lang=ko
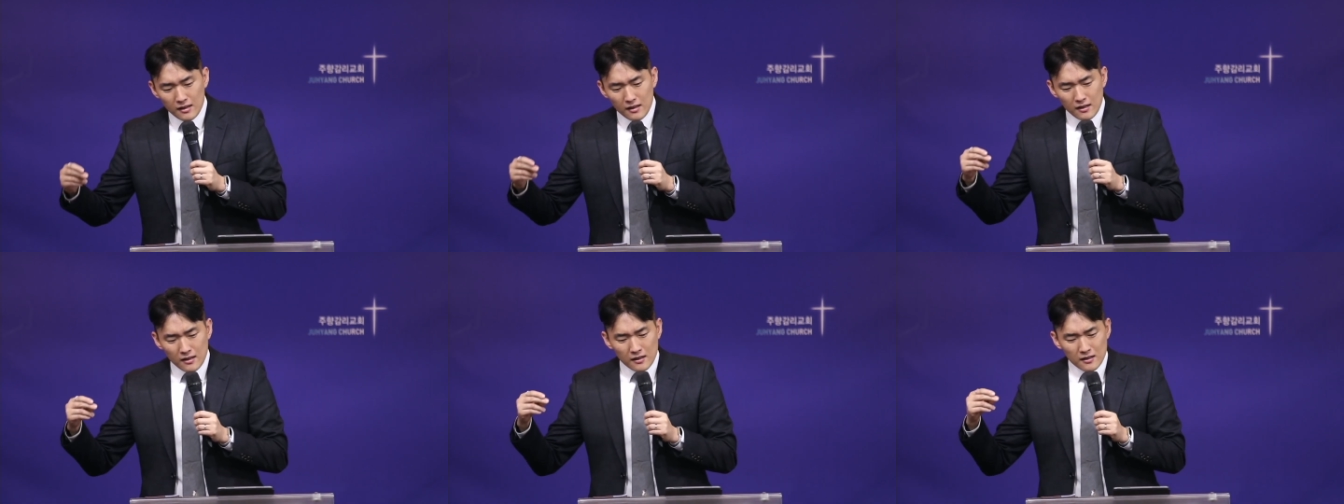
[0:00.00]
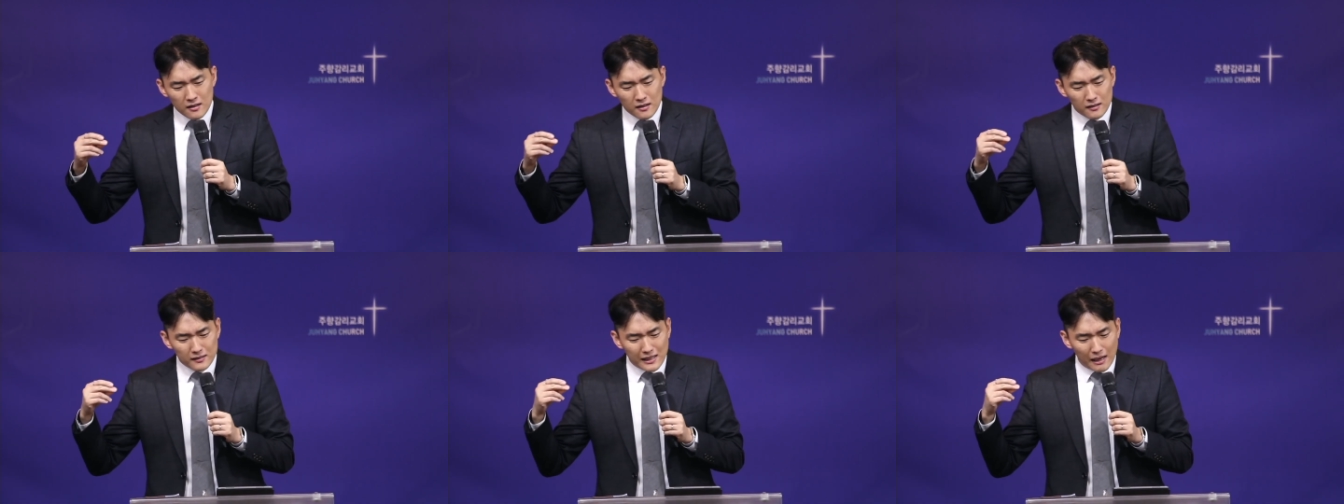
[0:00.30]

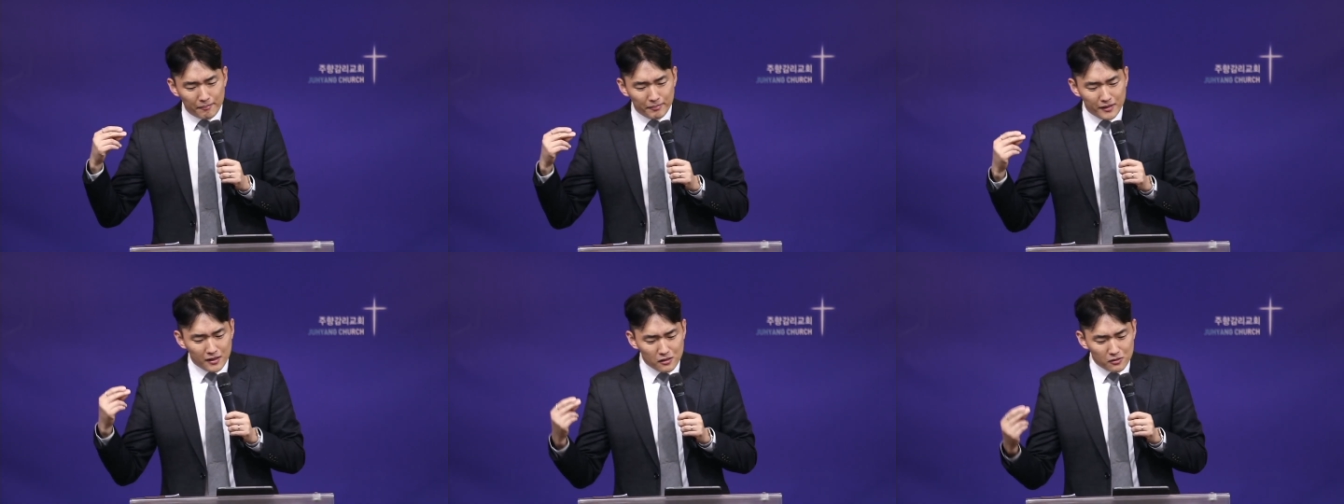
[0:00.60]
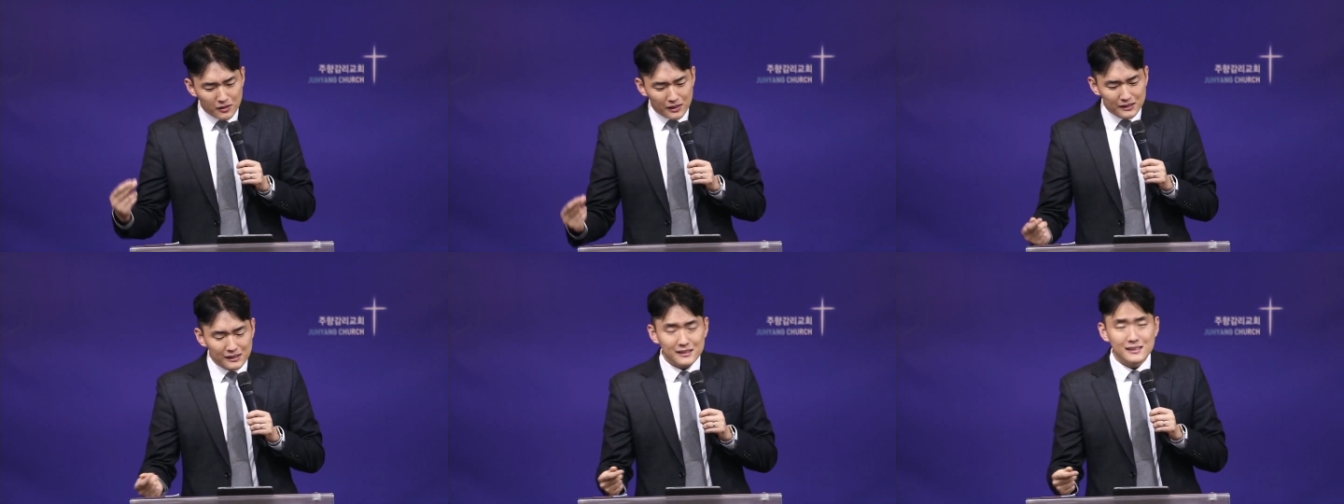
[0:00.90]
어,
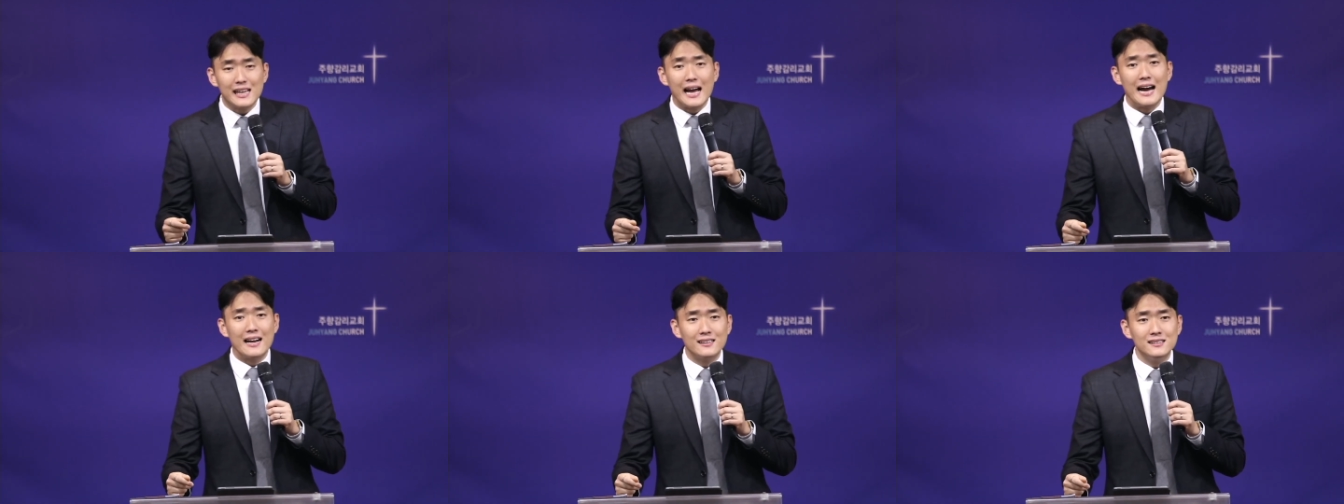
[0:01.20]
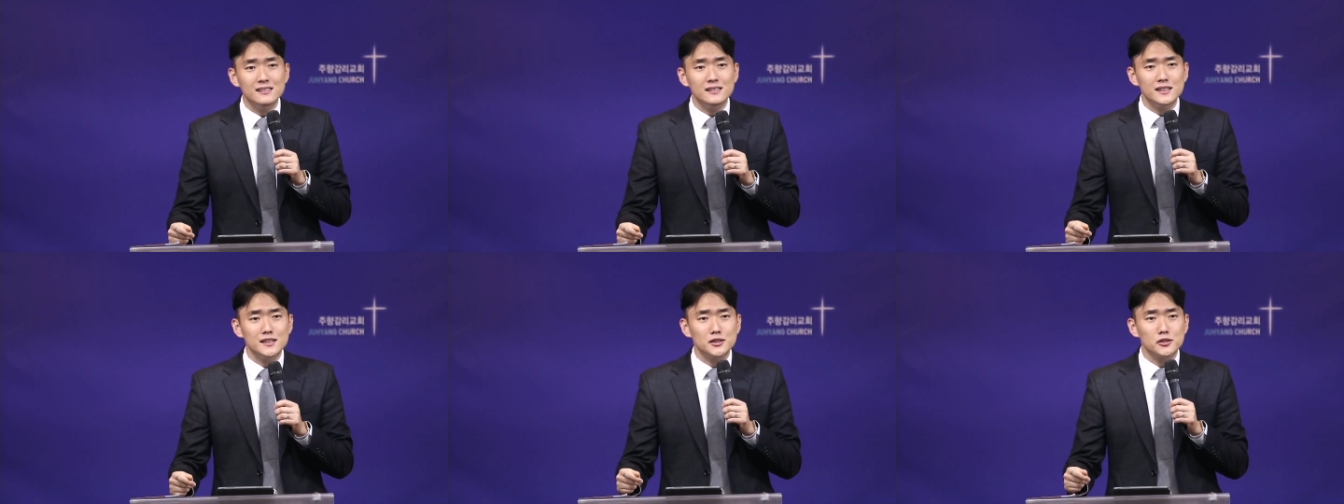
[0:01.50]
남들과는
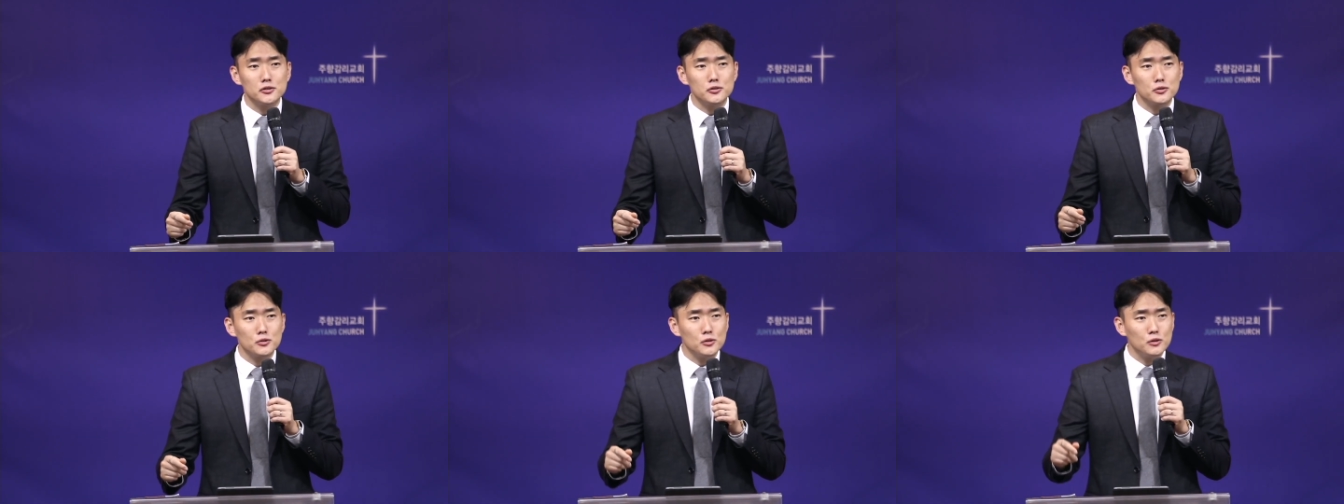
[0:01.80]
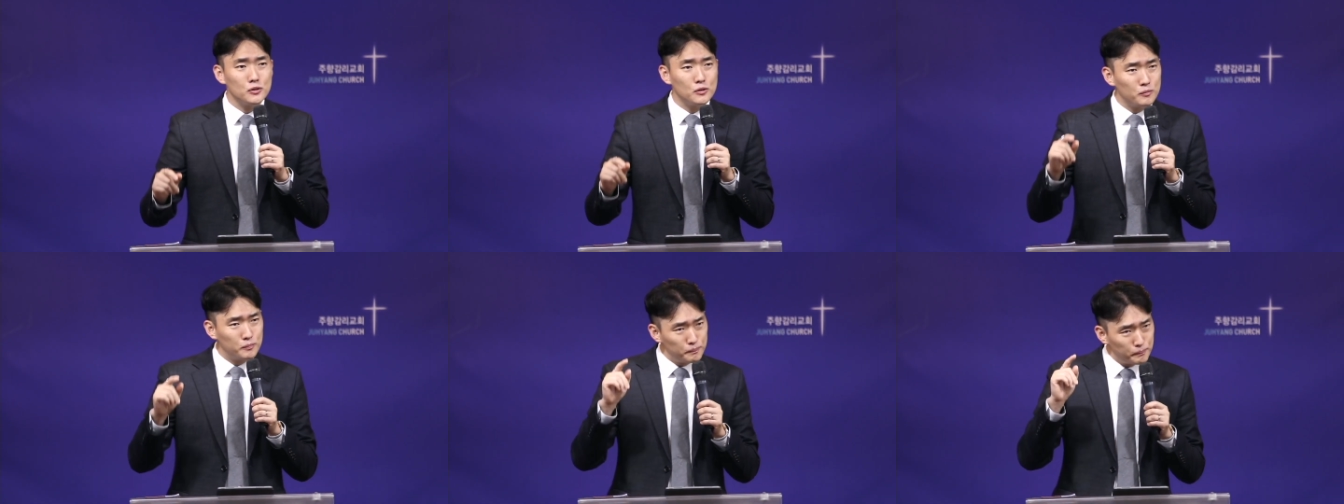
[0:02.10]
다른
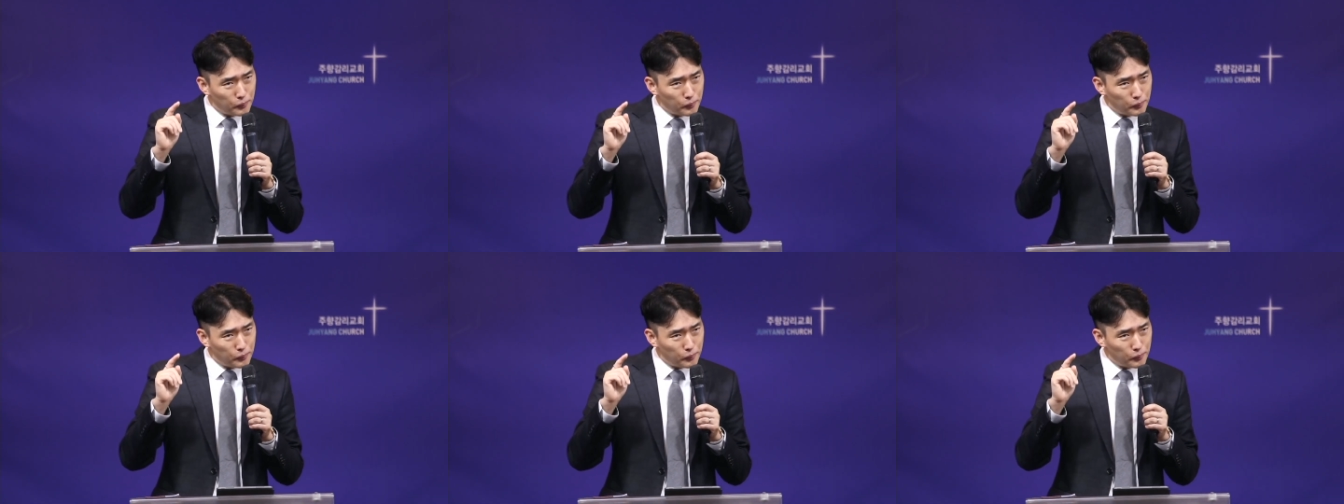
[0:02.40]
시선으로